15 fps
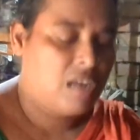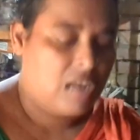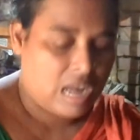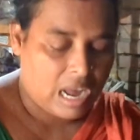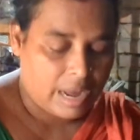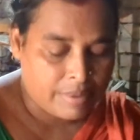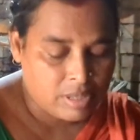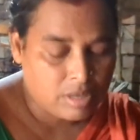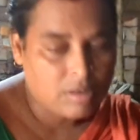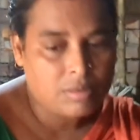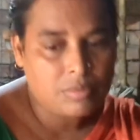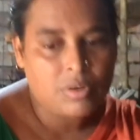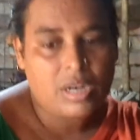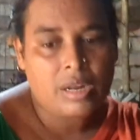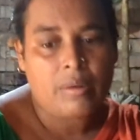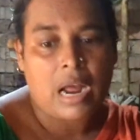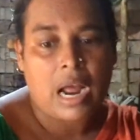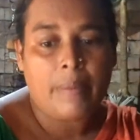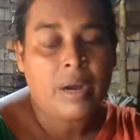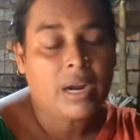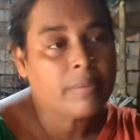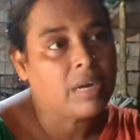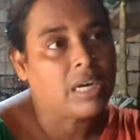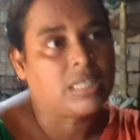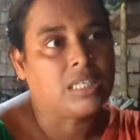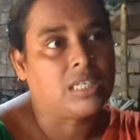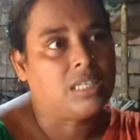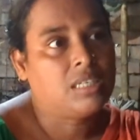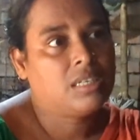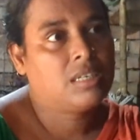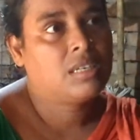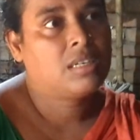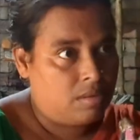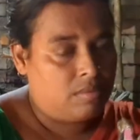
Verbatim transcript: আচ্ছা আমি তখন বললাম আমার মাটি